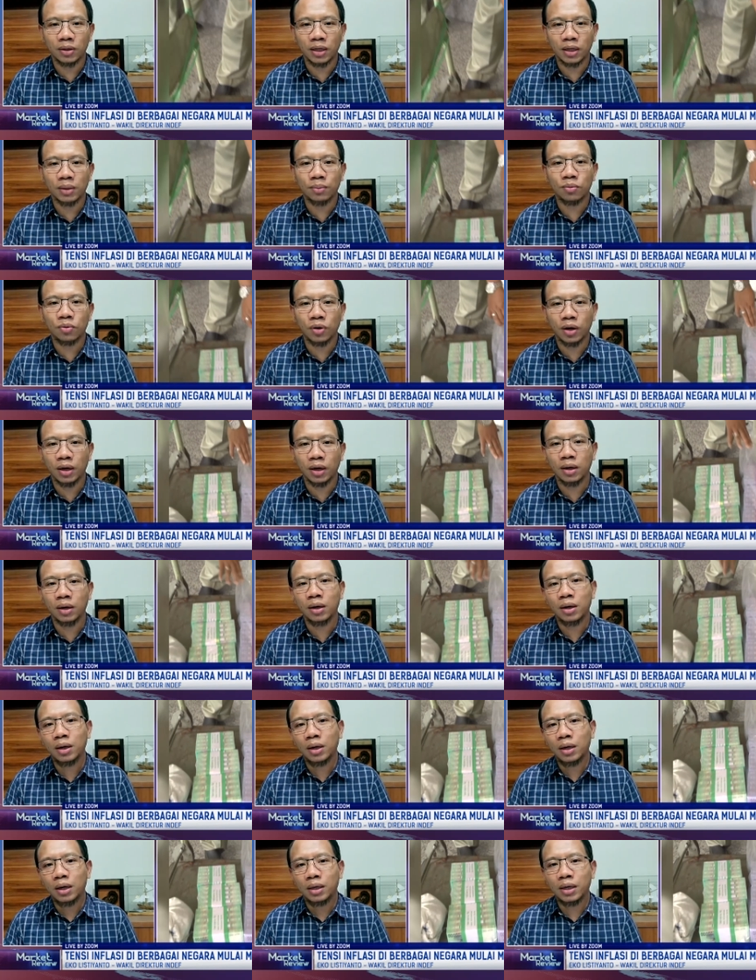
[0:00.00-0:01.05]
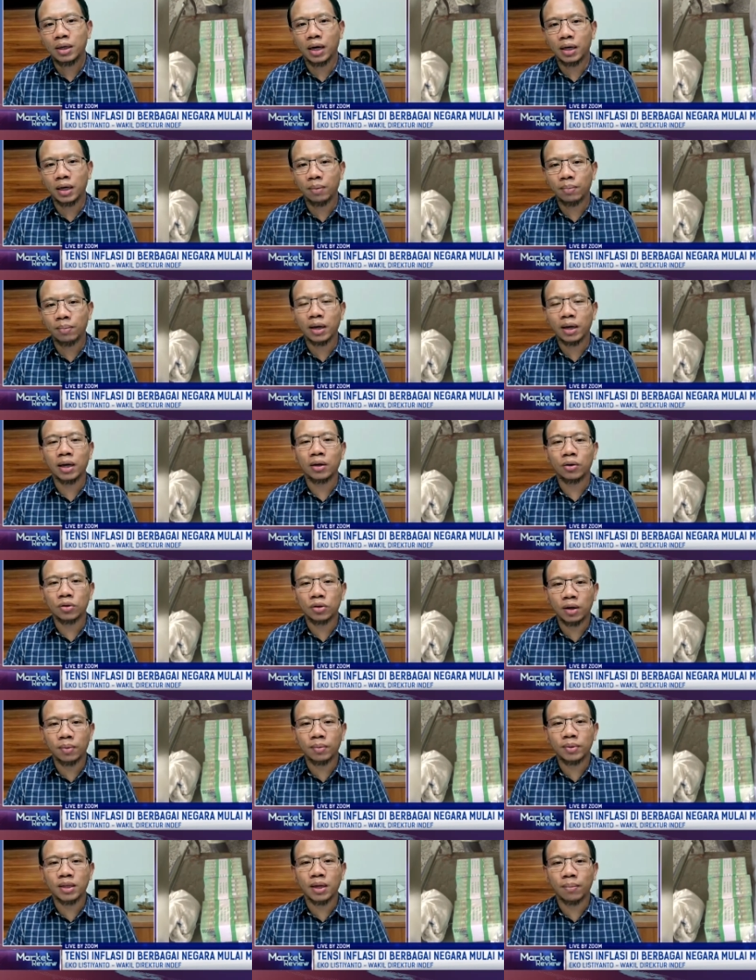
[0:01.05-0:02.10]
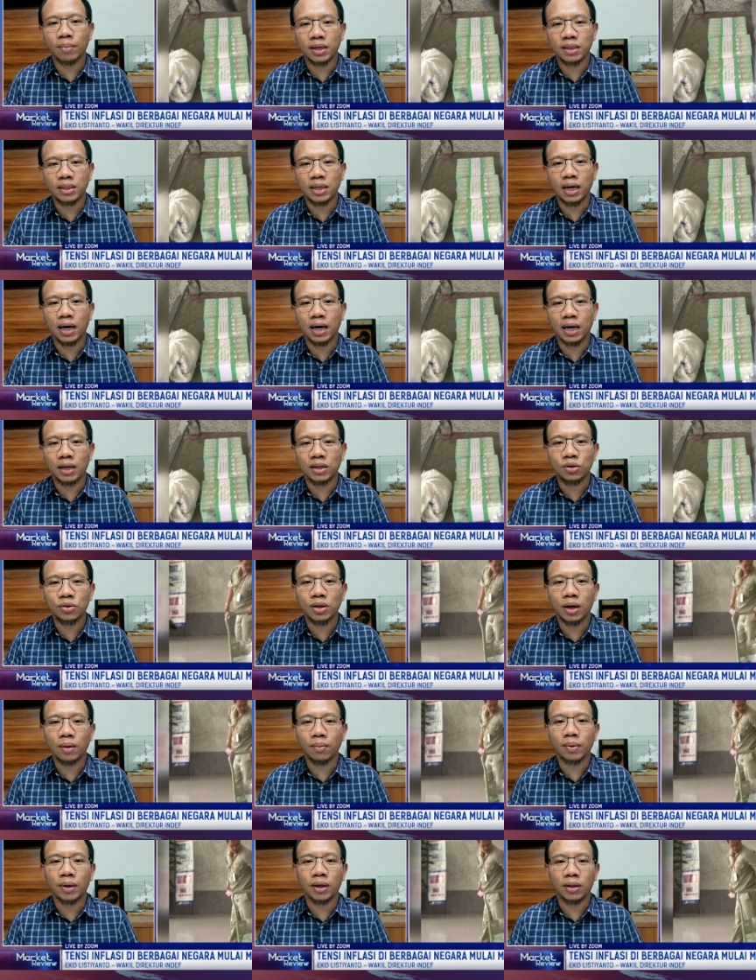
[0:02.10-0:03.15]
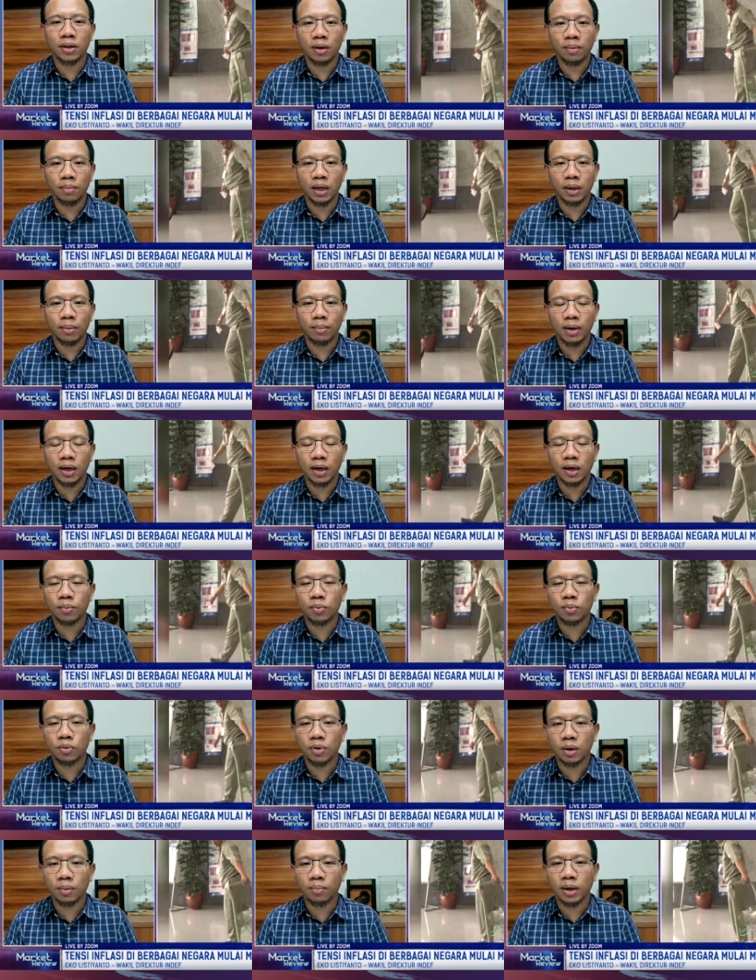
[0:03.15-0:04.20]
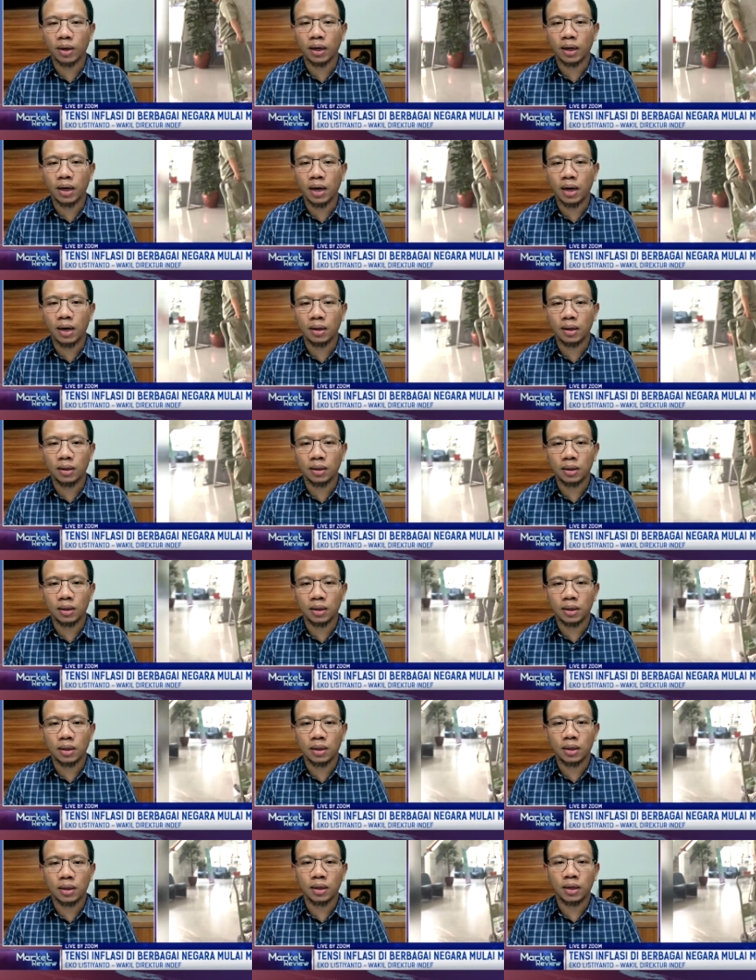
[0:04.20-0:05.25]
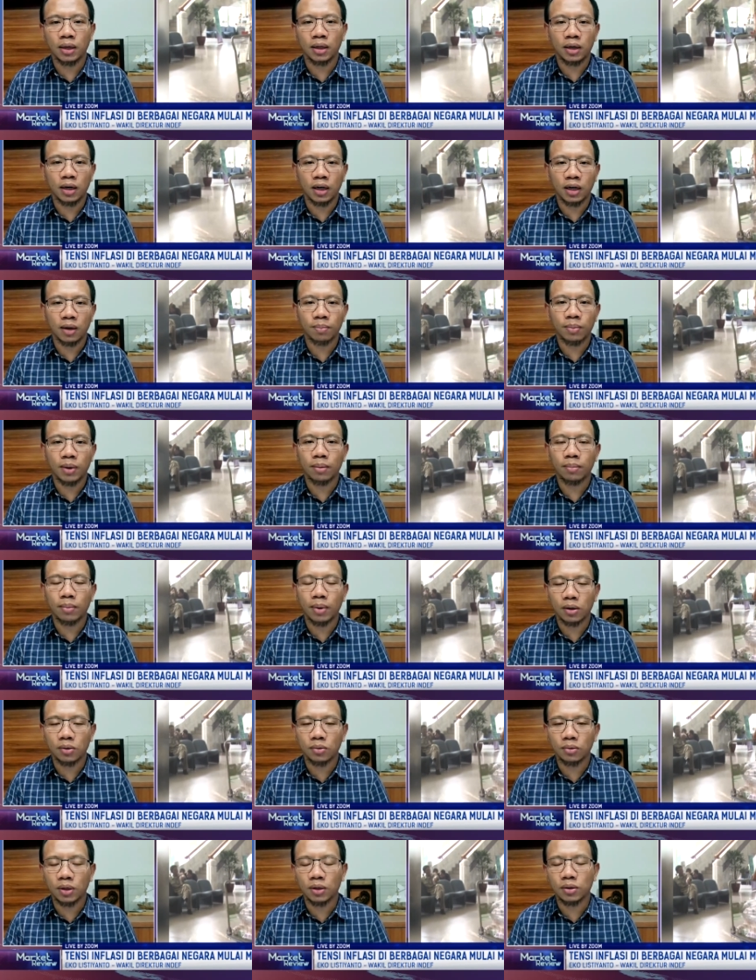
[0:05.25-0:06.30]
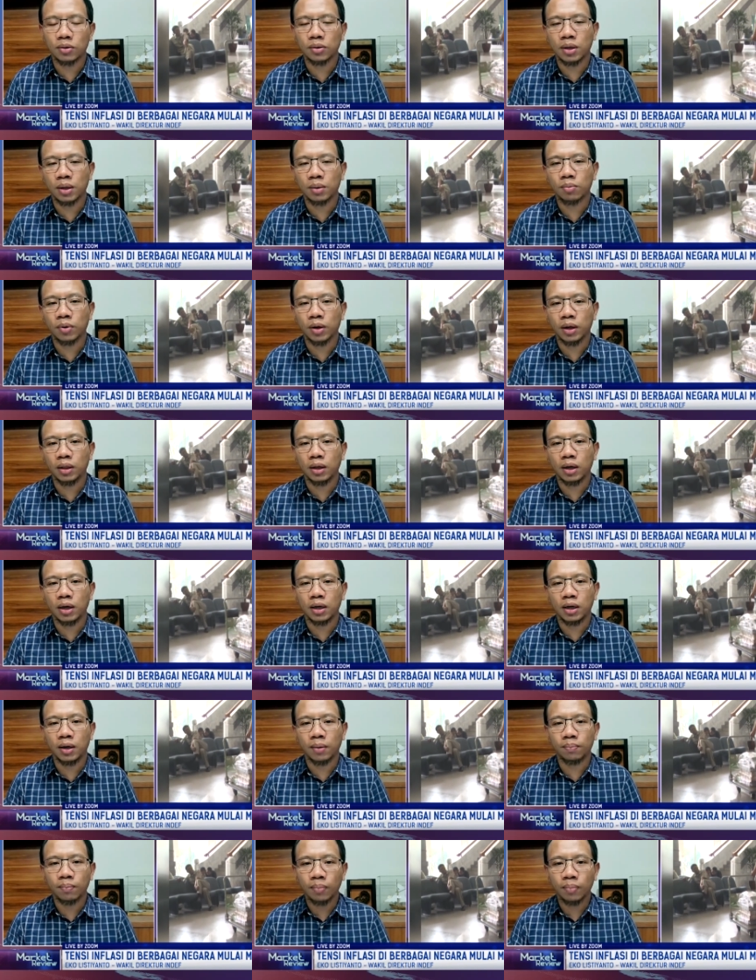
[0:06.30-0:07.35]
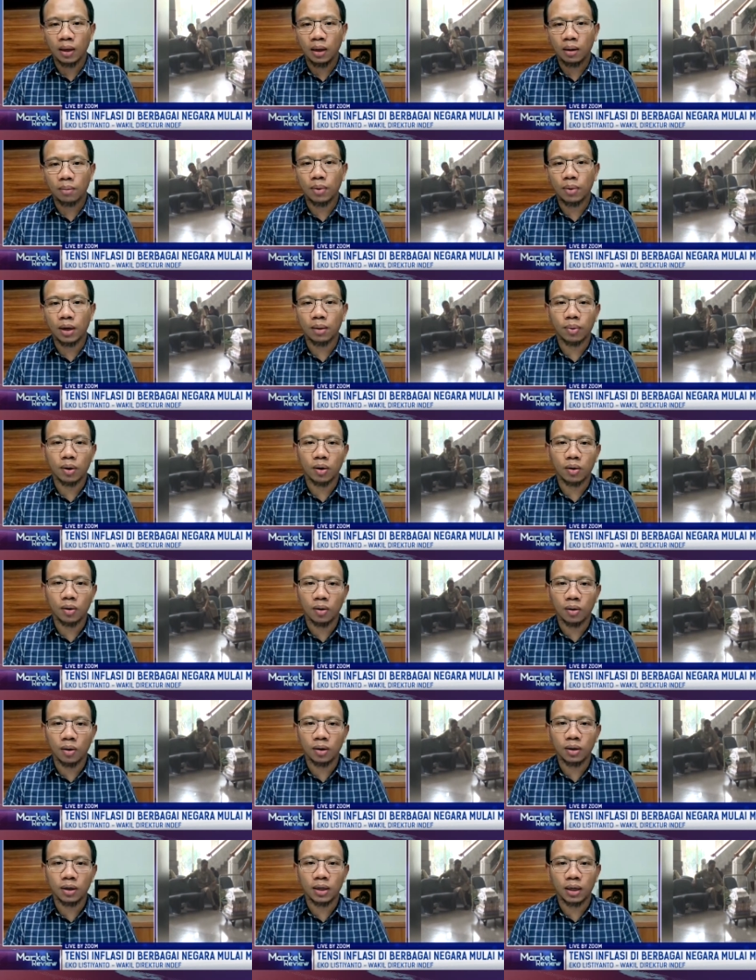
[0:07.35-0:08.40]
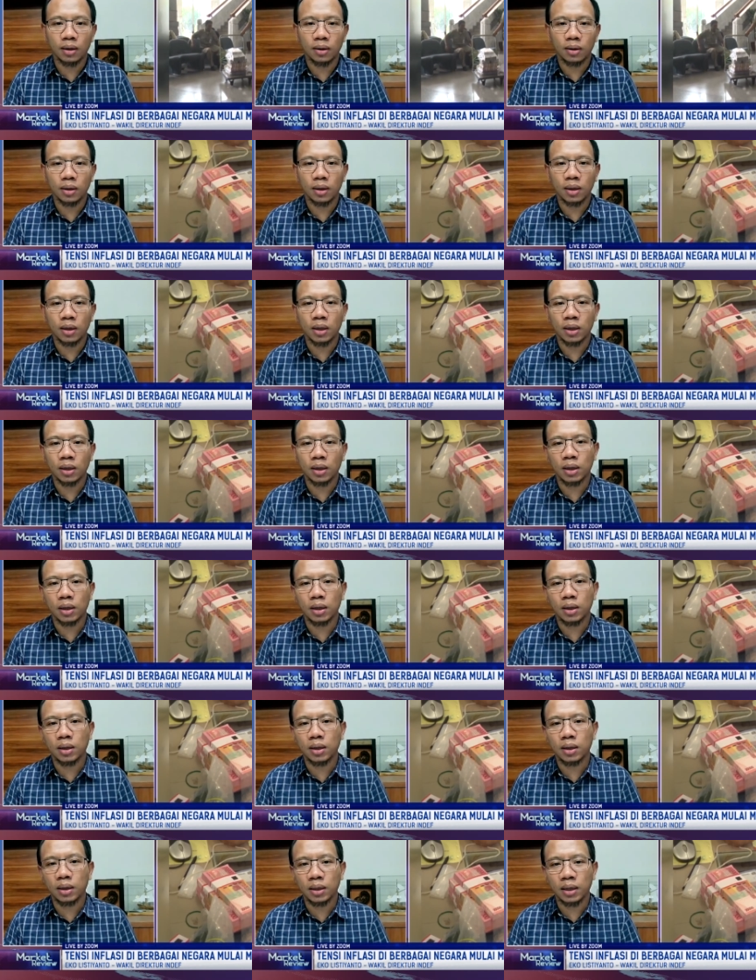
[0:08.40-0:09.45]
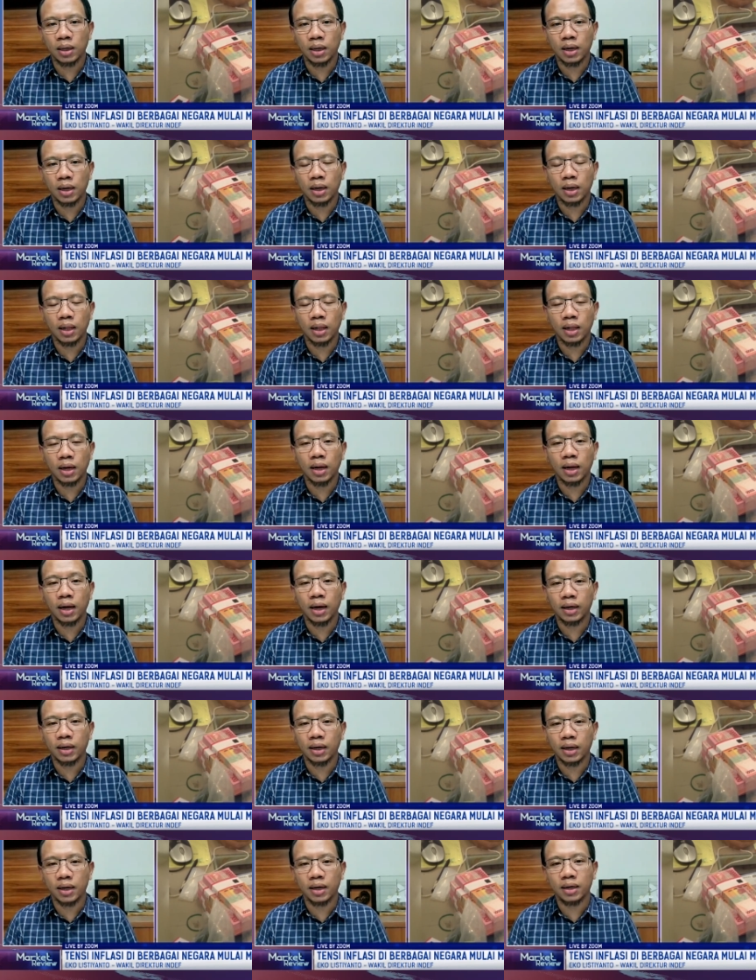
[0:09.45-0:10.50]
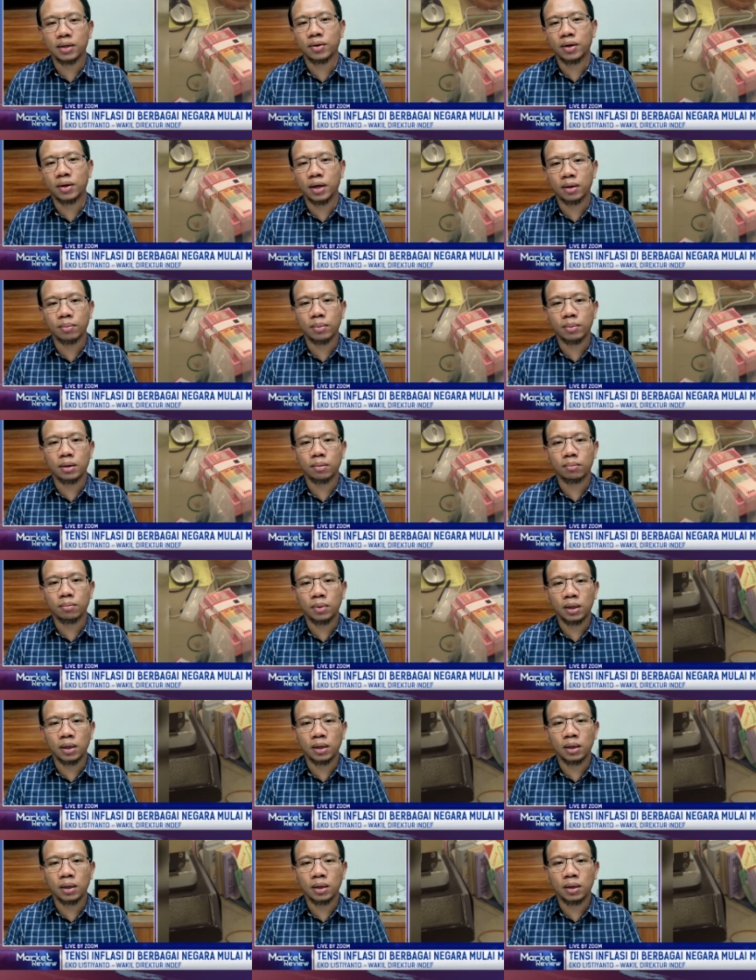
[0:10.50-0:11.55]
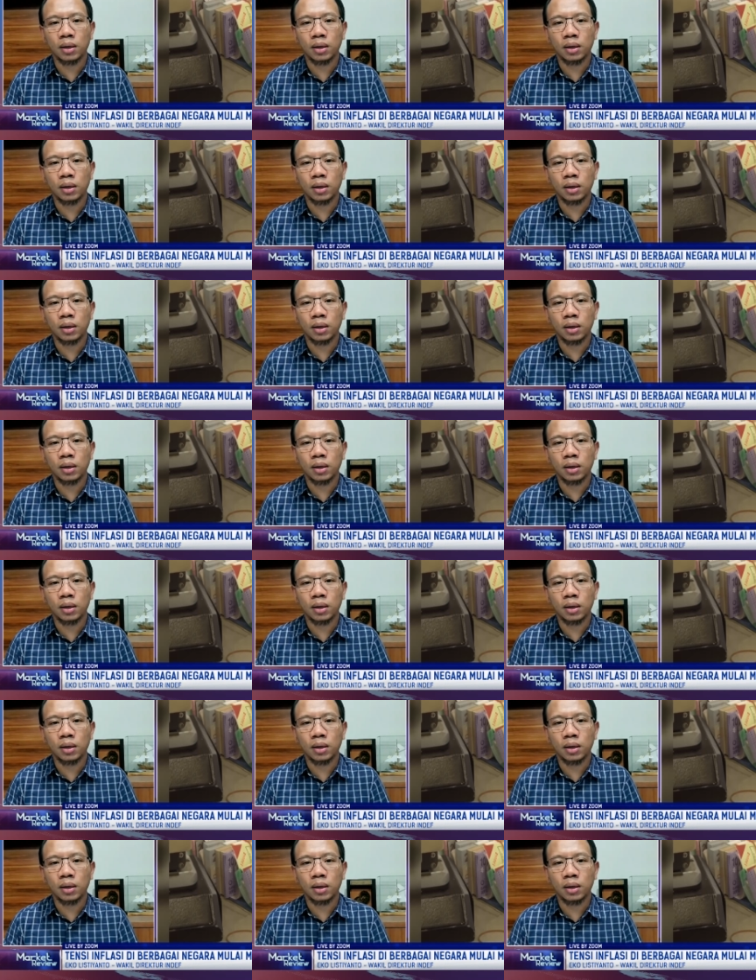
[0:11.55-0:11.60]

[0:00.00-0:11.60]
Jadi mungkin hmm. ya ini bagi industri bisa merencanakan juga begitu ya bagaimana kebutuhan mereka uh, ya terhadap bahan baku dan juga mungkin terhadap bahan penolong dan uh, ya hal-hal lain lah gitu yang me, me,